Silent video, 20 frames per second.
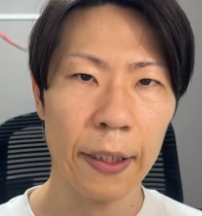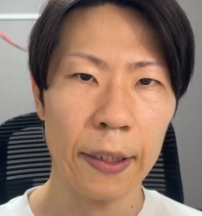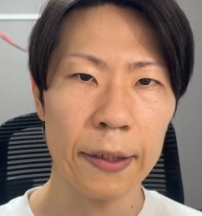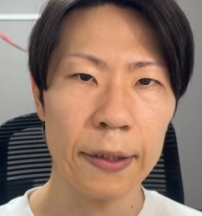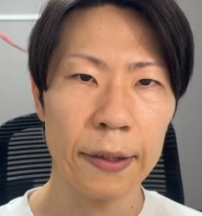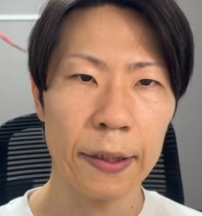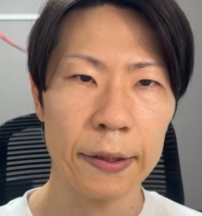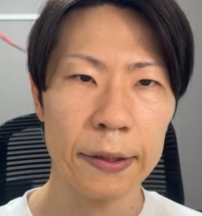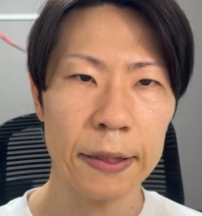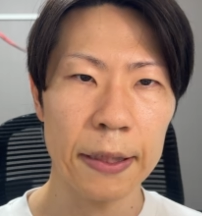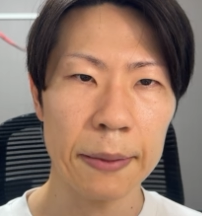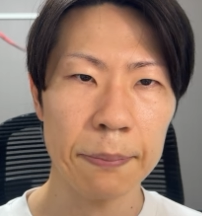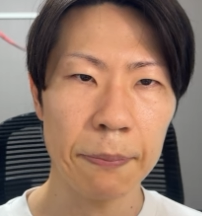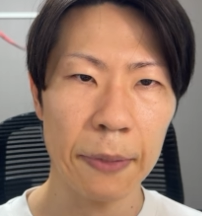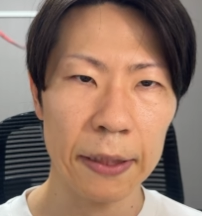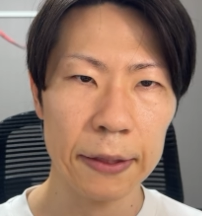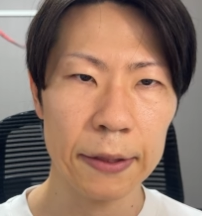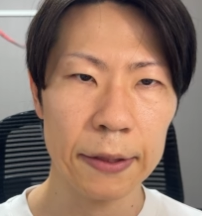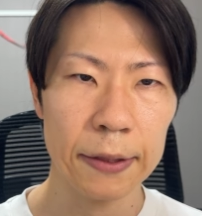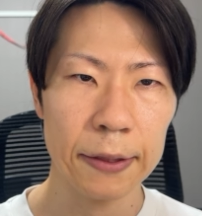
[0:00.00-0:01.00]
いいたし
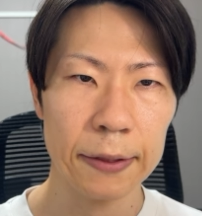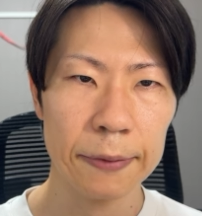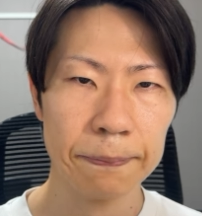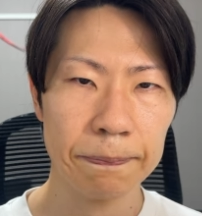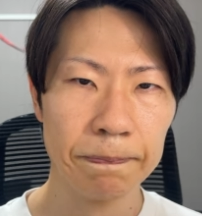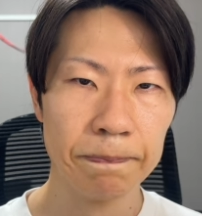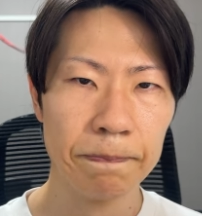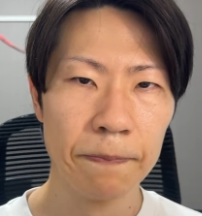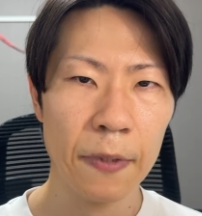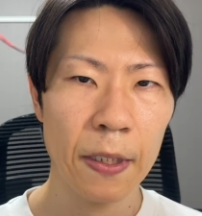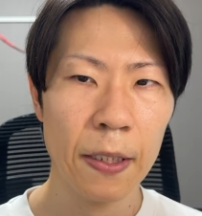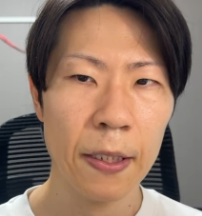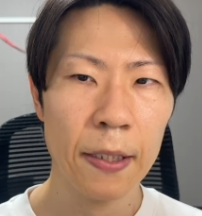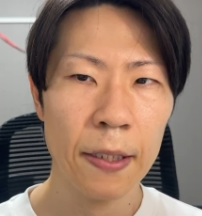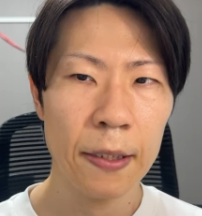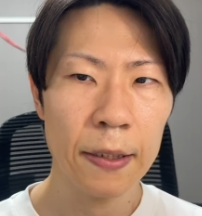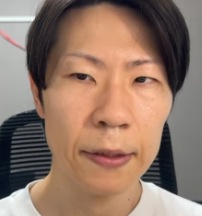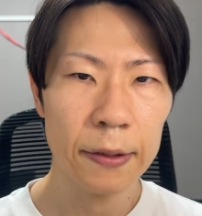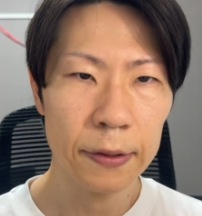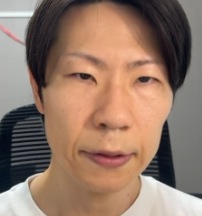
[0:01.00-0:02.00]
ます。
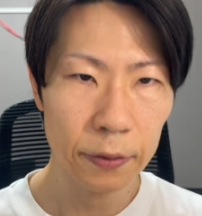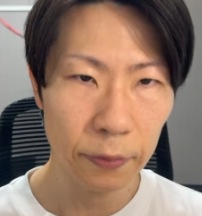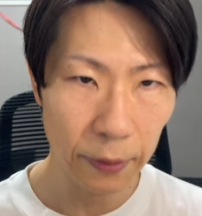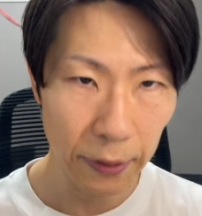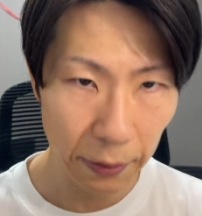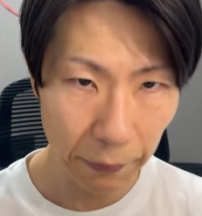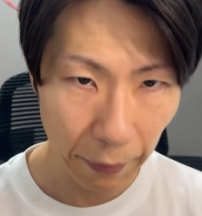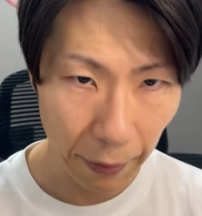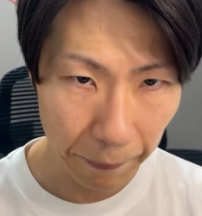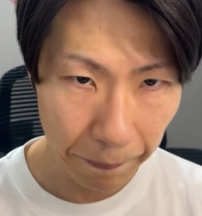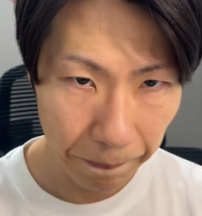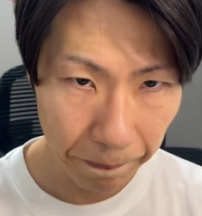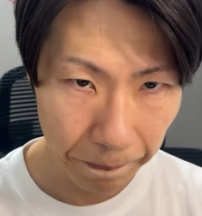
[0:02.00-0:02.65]
それでは。